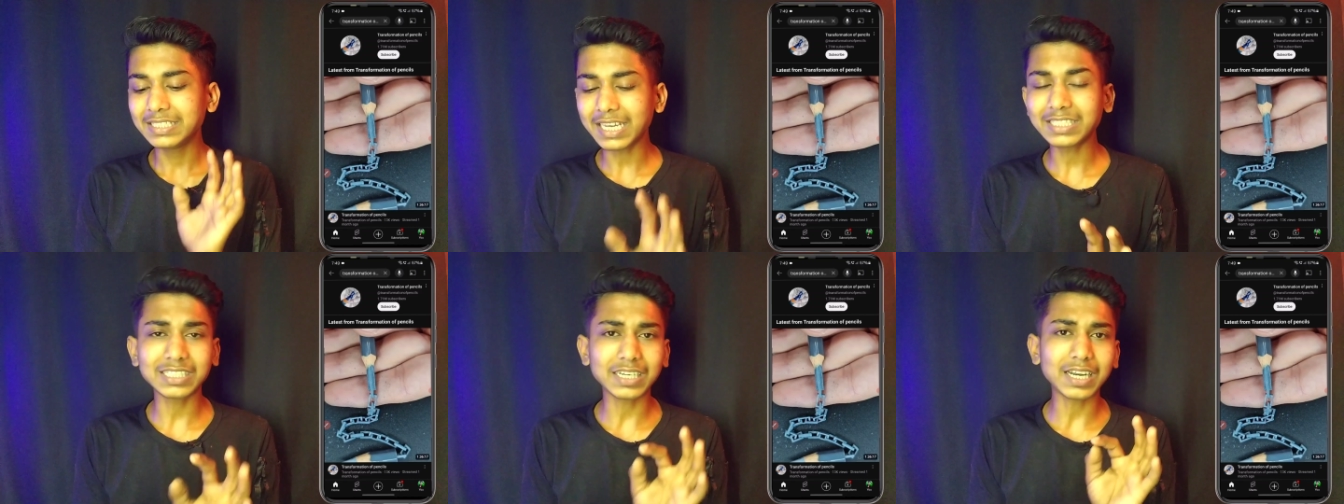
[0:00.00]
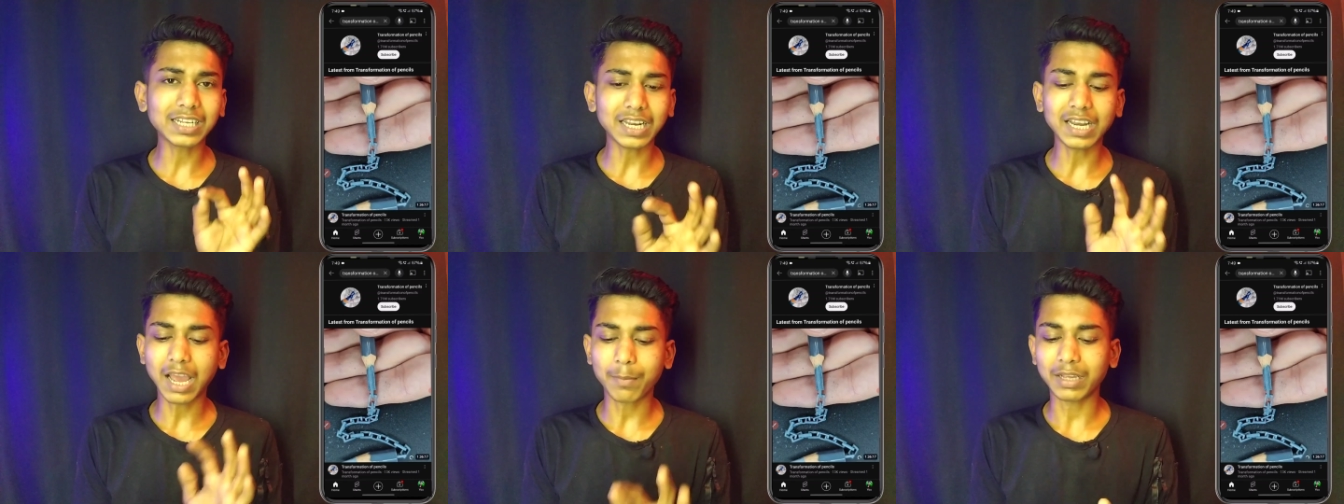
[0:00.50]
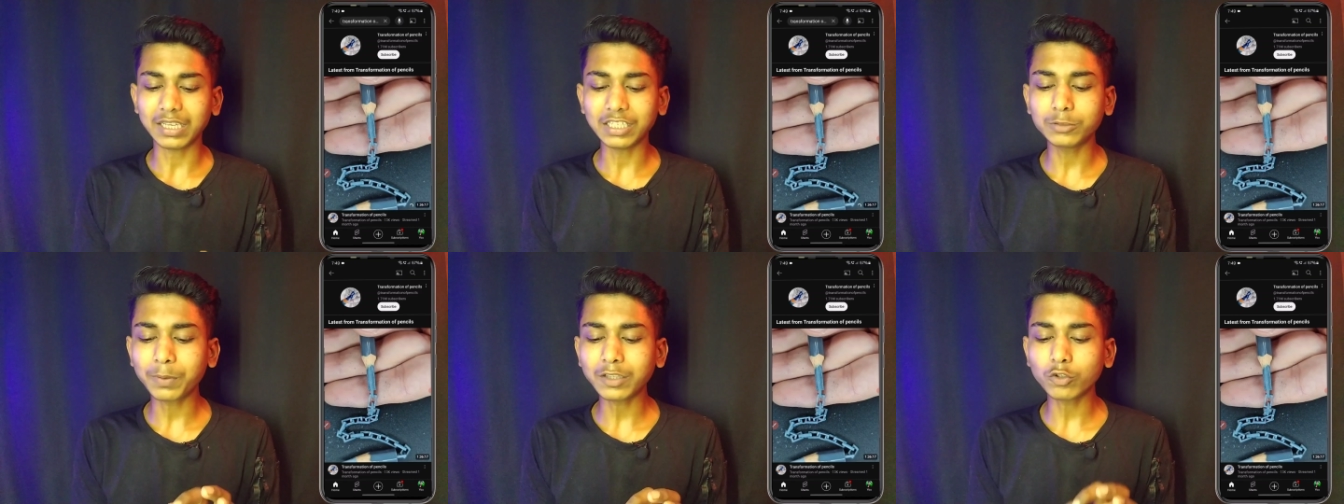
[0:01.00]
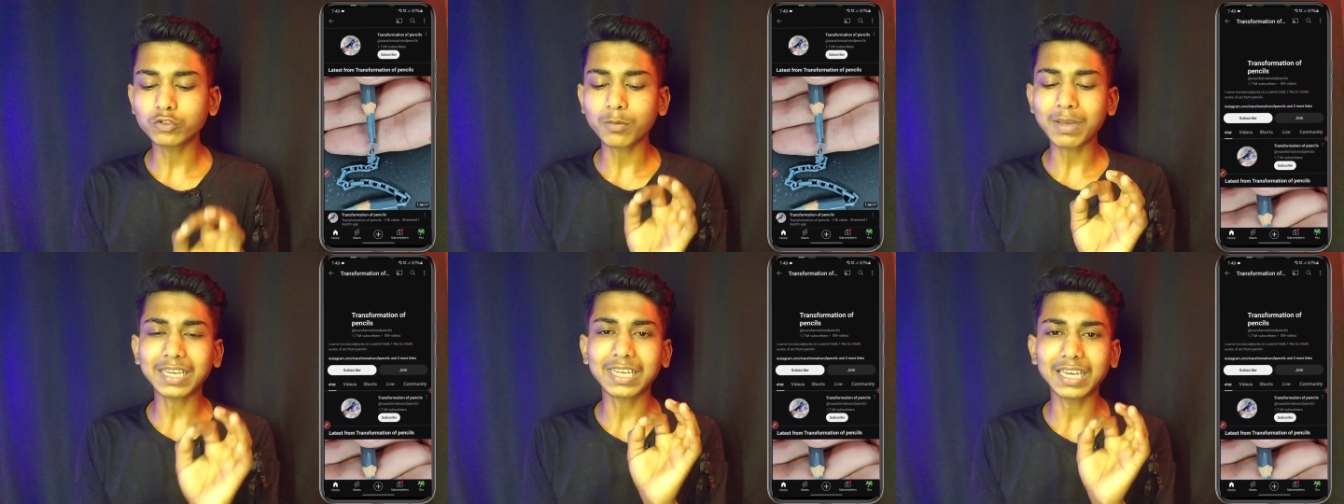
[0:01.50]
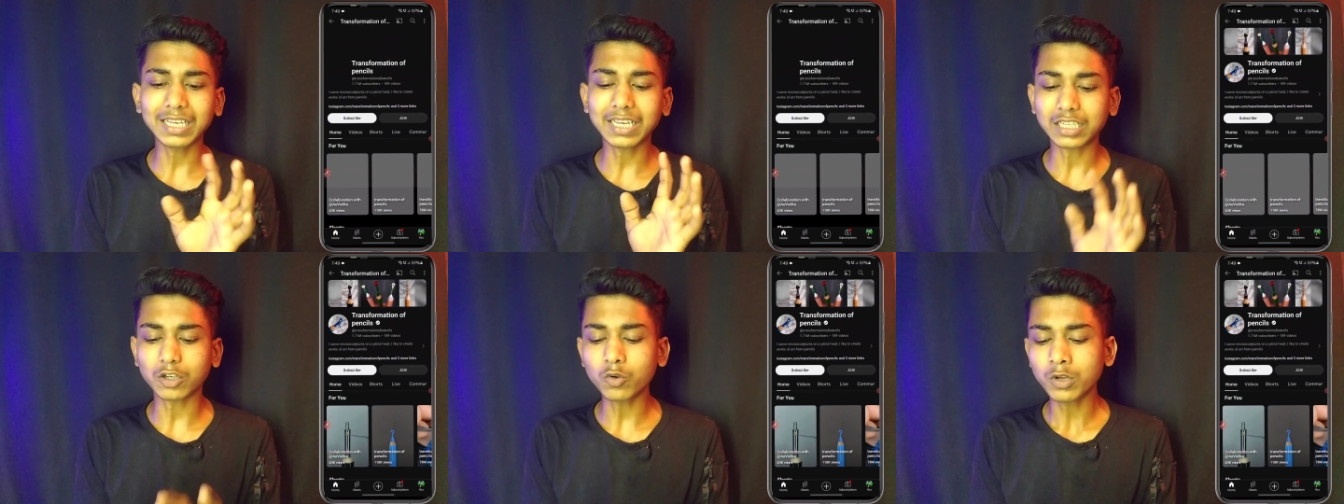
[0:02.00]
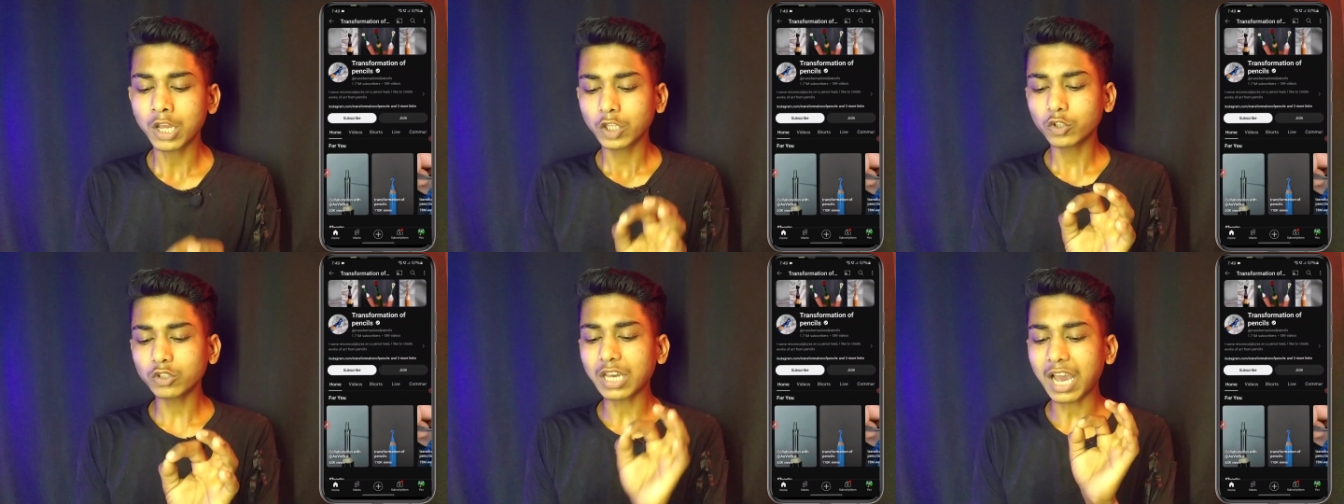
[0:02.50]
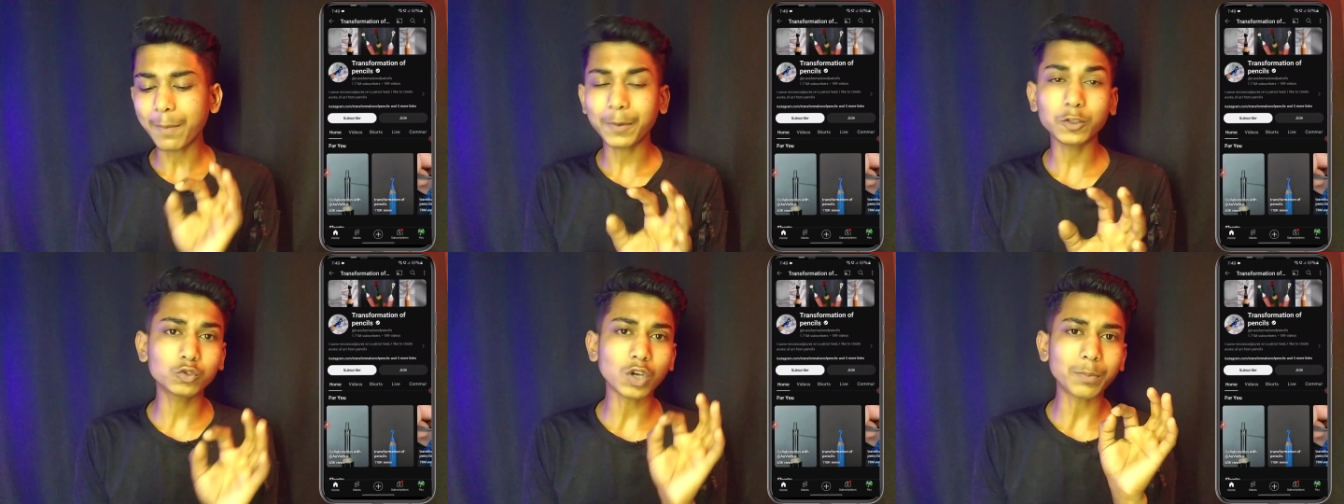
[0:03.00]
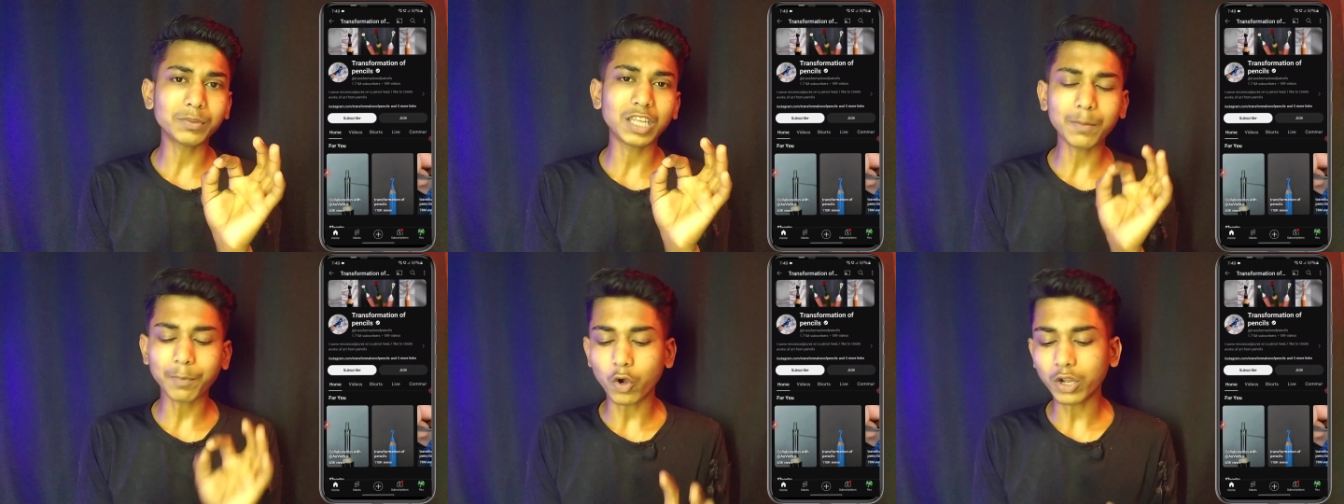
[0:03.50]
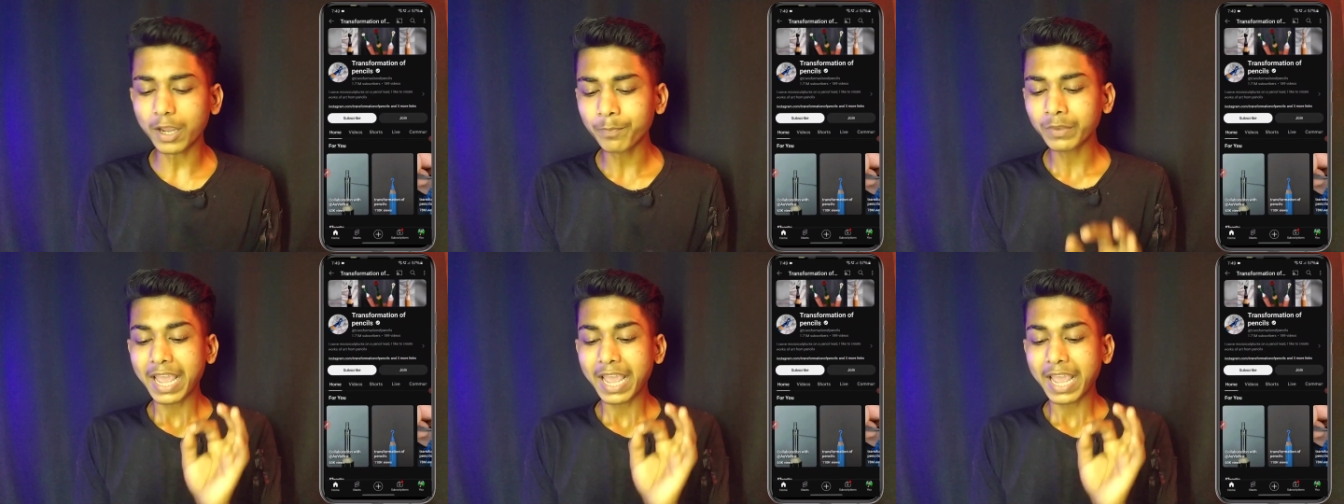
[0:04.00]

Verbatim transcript: ये चैनल का नाम है इस पर दोस्तों मैं क्लिक करता हूँ तो यहां पर दोस्तों आप देख पाओगे